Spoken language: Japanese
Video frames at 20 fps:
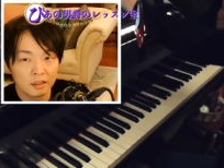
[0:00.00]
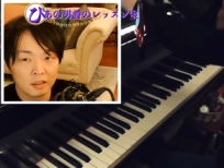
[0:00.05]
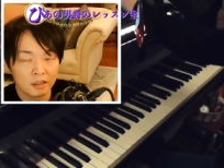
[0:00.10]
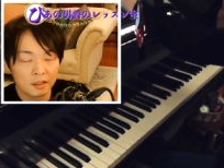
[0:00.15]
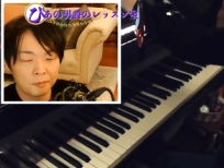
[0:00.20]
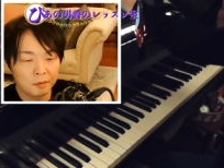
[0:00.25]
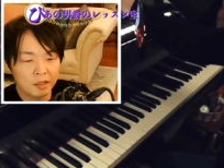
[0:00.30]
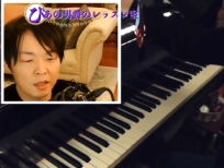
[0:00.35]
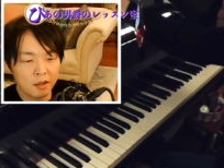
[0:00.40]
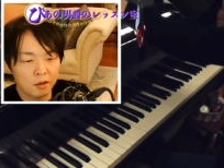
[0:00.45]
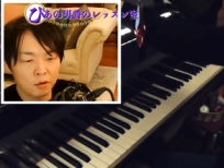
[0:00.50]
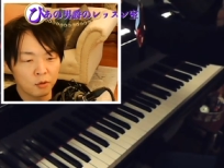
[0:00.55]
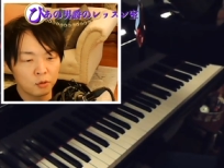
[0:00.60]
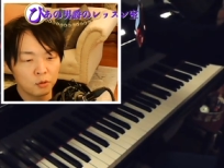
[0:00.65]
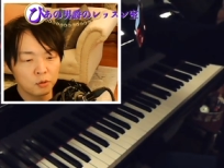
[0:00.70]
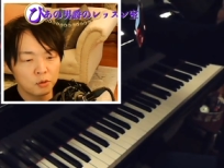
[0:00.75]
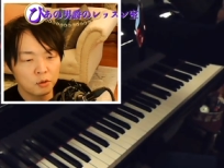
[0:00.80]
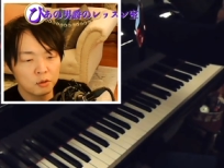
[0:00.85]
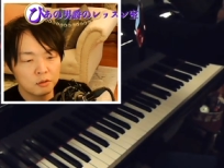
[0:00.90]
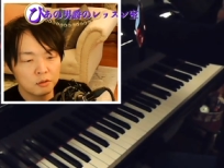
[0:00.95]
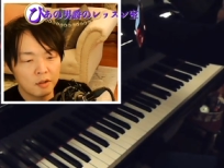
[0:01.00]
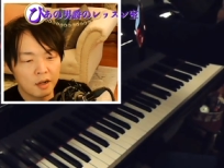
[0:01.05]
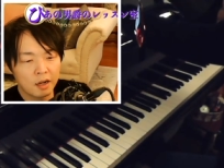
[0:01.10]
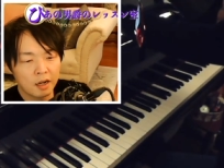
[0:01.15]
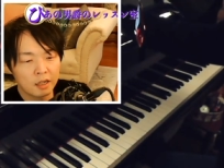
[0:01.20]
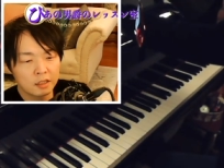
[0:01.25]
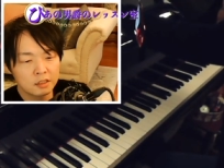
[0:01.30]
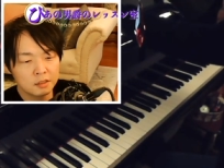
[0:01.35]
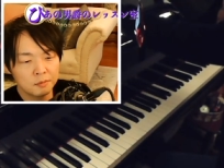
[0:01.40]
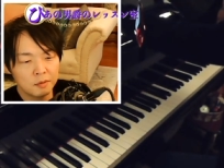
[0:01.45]
で、また、この曲は
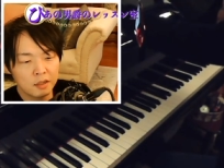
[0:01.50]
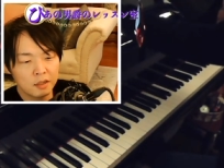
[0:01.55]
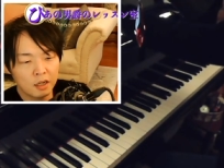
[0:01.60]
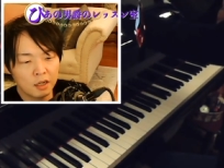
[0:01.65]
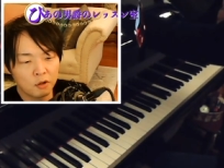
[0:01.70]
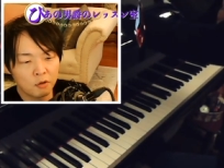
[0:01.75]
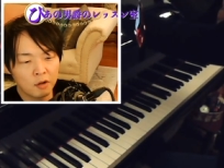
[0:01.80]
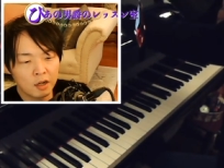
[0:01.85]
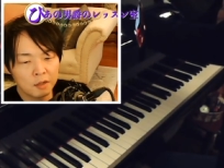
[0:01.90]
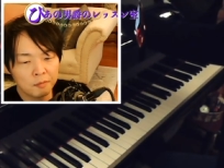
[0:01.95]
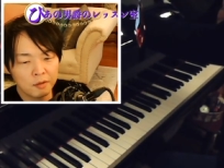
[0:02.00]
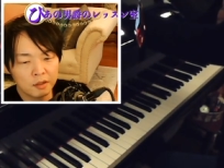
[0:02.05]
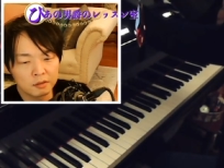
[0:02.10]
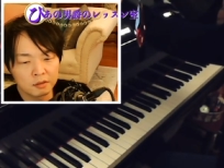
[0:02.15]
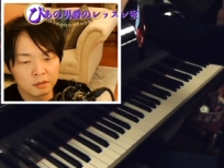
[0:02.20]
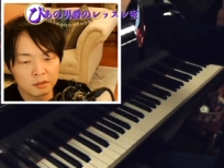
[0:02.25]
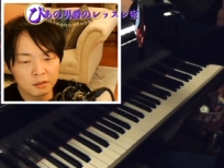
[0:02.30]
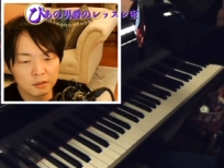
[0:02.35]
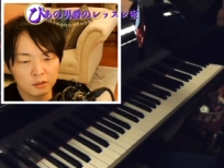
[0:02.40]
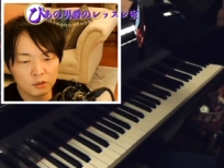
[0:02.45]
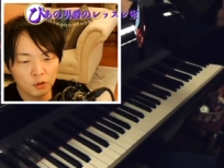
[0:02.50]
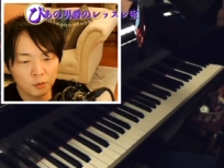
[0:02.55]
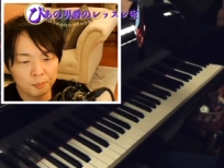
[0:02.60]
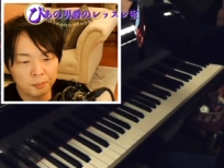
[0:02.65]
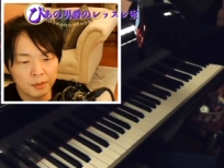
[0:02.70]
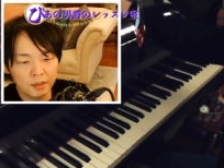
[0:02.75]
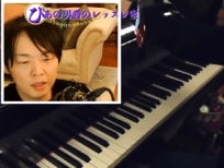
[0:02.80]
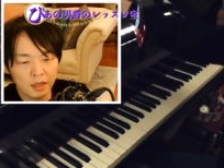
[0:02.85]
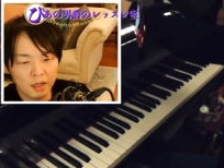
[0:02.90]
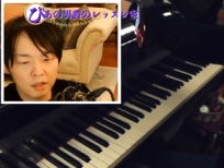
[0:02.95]
初めから終わり前ずっと
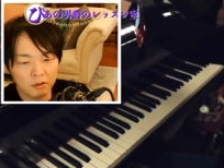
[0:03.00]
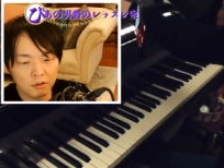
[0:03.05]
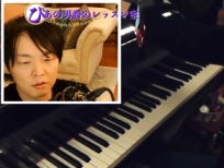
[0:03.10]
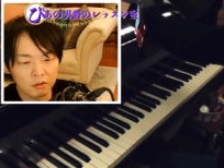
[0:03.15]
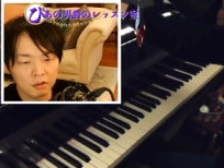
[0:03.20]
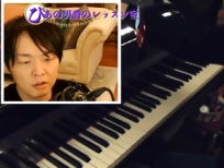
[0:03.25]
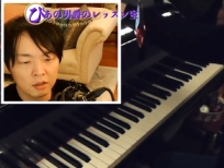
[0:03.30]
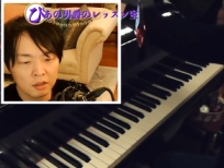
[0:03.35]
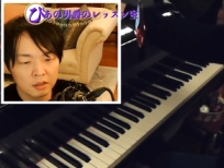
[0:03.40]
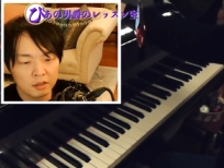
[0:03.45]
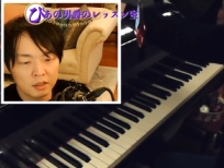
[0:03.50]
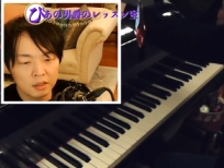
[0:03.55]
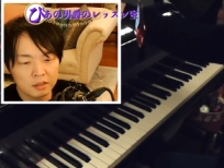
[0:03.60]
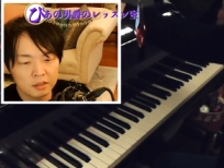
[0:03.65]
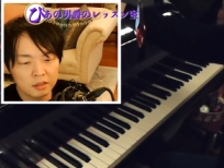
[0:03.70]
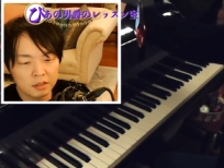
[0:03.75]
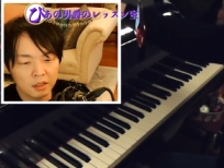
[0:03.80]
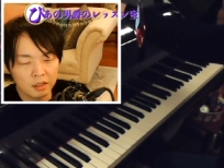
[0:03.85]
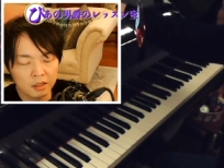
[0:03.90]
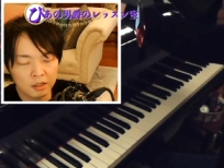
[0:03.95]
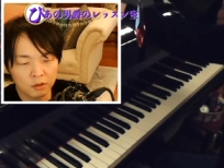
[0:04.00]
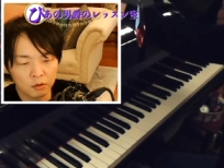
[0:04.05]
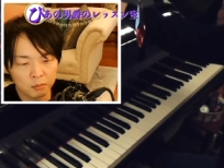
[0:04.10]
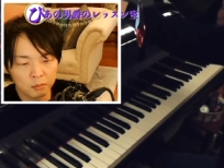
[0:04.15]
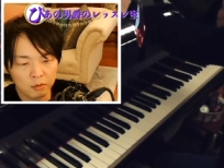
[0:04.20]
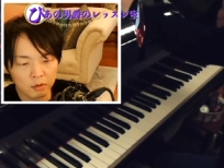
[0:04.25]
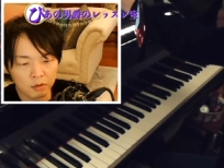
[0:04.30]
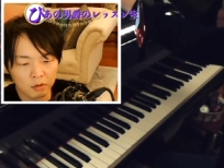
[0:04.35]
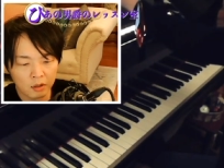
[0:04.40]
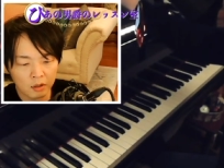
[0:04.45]
ピアノ、ですけれど
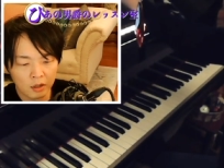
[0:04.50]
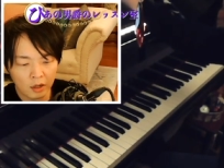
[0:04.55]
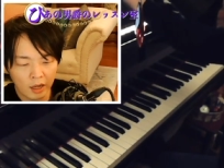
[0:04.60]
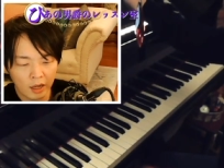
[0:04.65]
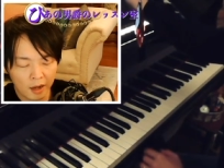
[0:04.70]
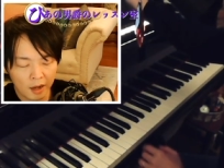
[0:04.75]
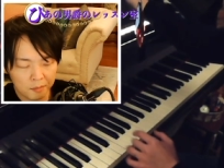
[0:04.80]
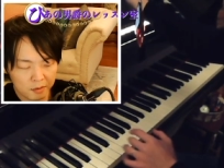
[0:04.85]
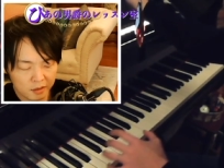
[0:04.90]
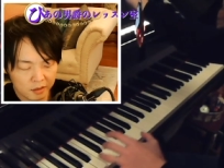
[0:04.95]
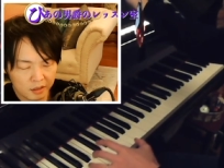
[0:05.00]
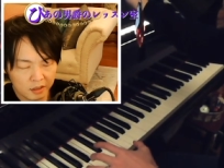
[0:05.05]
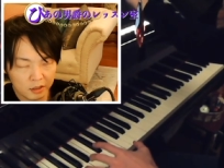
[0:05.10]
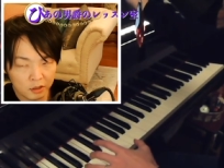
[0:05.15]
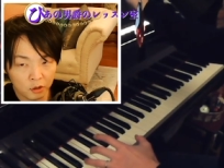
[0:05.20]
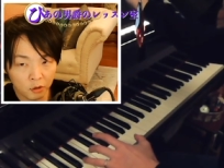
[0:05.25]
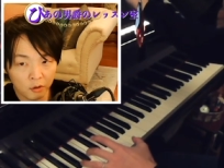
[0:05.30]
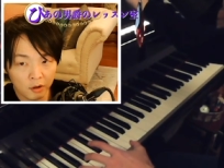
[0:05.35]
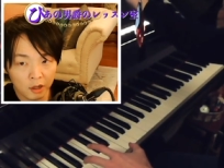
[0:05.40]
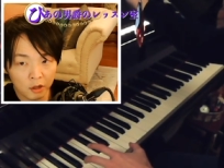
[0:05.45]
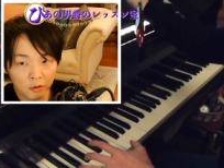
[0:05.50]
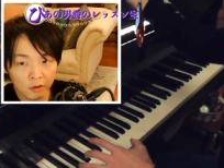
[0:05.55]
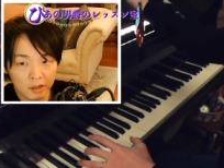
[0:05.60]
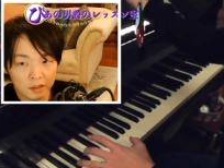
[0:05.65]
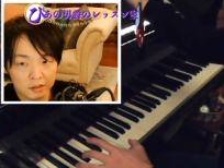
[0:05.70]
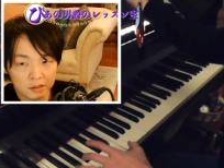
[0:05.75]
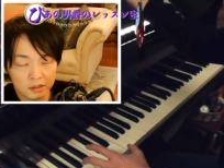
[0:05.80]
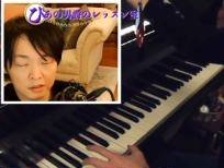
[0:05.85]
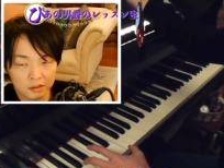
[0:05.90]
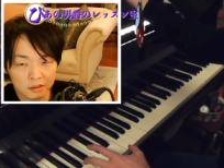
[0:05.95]
も、あまりに
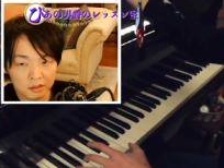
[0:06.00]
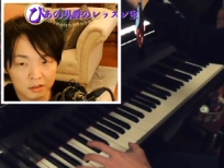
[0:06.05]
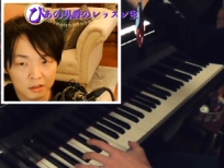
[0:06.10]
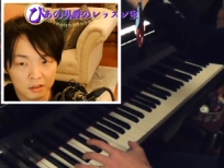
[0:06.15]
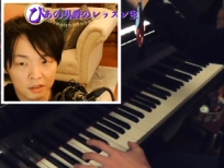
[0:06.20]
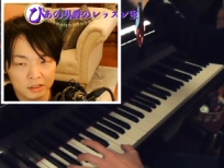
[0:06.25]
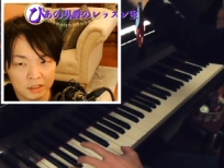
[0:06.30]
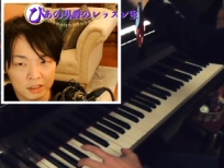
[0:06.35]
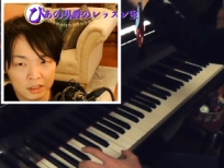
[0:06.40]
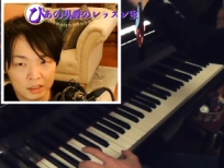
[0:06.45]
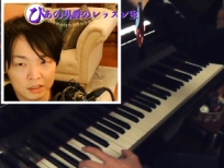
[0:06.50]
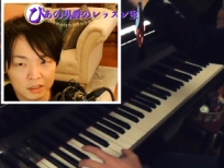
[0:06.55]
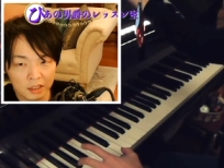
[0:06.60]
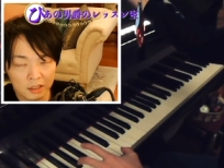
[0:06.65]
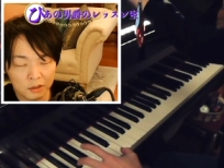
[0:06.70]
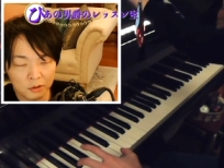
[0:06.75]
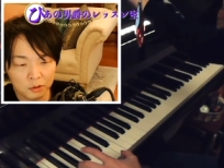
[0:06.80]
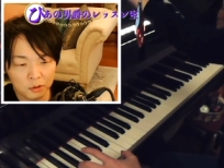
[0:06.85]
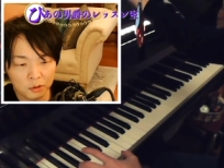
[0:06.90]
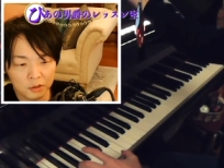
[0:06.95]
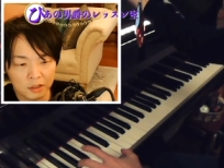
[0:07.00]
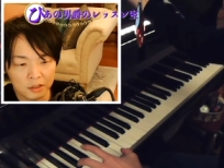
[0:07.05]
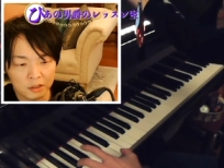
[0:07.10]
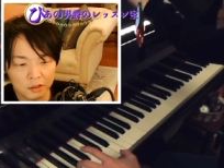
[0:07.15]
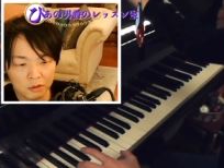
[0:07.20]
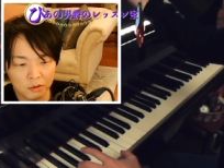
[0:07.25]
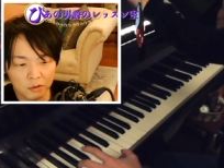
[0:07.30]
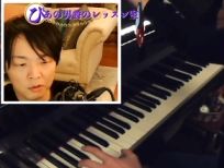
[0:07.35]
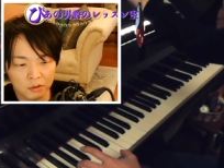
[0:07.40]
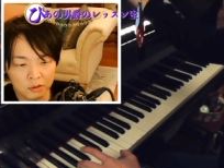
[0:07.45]
弱々しく小さな音で
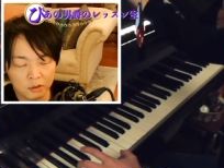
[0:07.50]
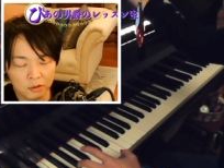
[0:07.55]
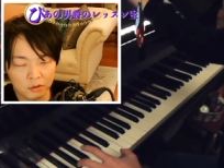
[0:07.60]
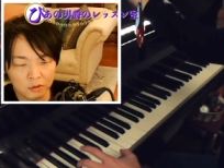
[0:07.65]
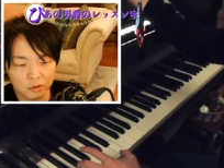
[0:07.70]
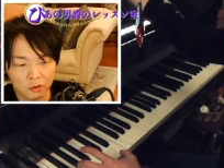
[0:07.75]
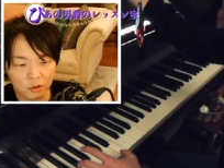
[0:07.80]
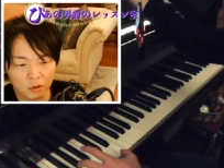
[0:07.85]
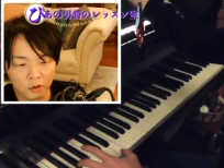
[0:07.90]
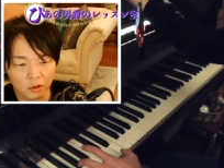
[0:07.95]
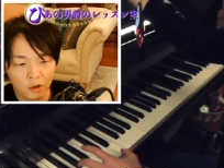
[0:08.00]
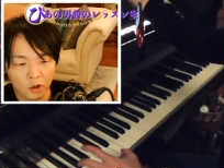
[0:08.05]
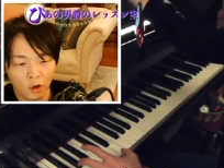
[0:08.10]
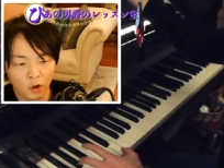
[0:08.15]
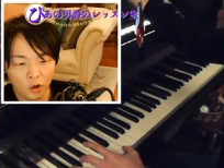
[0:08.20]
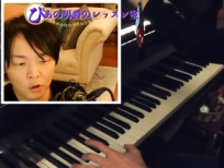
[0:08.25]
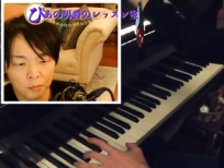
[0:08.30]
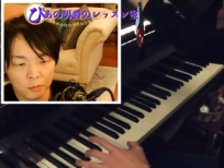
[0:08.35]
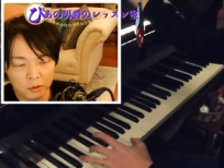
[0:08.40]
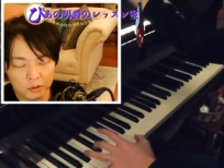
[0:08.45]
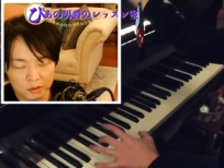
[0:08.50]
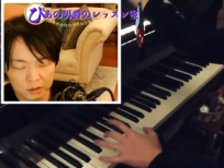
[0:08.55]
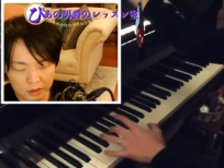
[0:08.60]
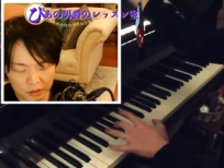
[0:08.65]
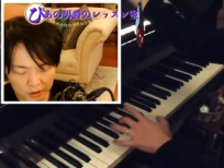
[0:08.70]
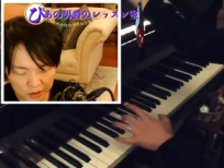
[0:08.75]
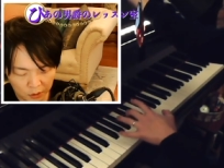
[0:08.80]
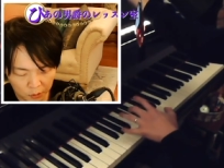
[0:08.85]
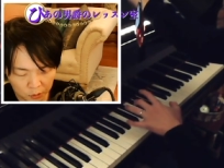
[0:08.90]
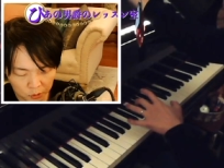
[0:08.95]
弾こう弾こうと思いす
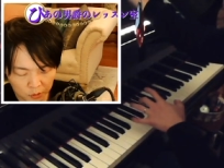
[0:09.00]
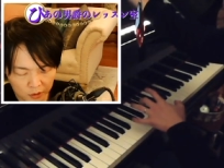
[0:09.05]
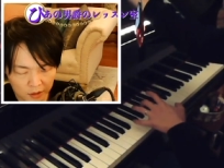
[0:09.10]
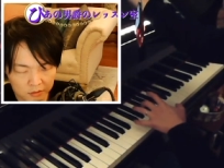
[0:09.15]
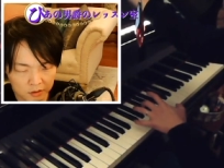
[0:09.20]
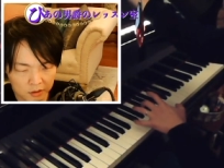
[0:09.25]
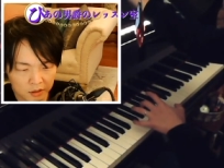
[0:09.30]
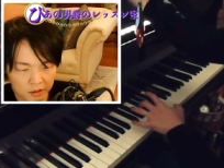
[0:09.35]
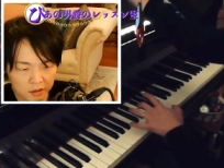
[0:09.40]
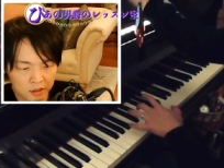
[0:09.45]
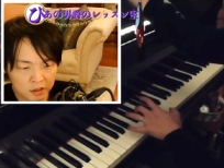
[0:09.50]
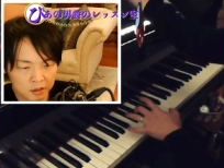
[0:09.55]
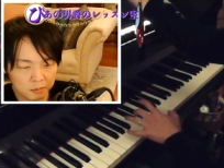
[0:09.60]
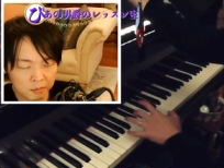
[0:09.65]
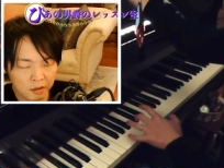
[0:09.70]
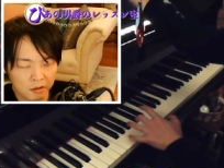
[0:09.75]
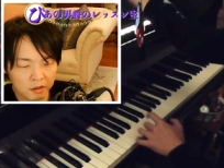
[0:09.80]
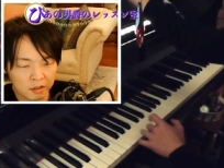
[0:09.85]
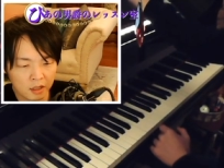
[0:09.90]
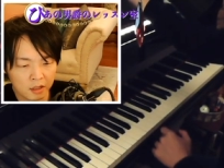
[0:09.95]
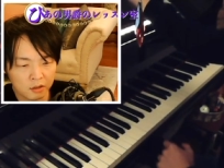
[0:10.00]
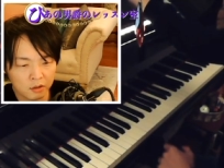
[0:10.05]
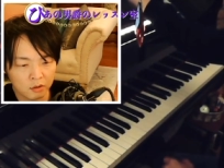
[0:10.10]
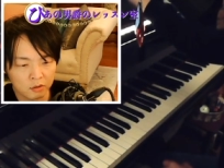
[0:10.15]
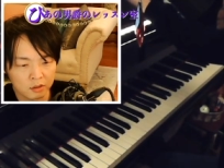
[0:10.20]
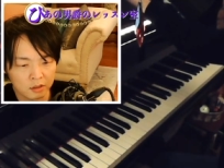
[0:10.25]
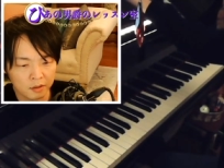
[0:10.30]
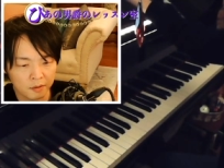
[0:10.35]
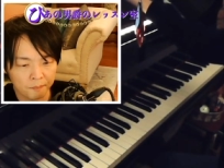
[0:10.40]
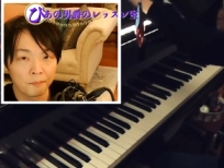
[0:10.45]
ぎて音が抜けてしまわないよ
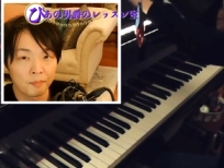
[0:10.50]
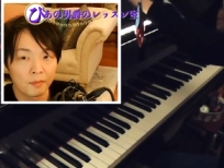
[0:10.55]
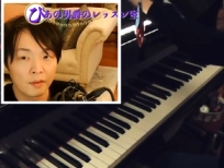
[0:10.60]
うに、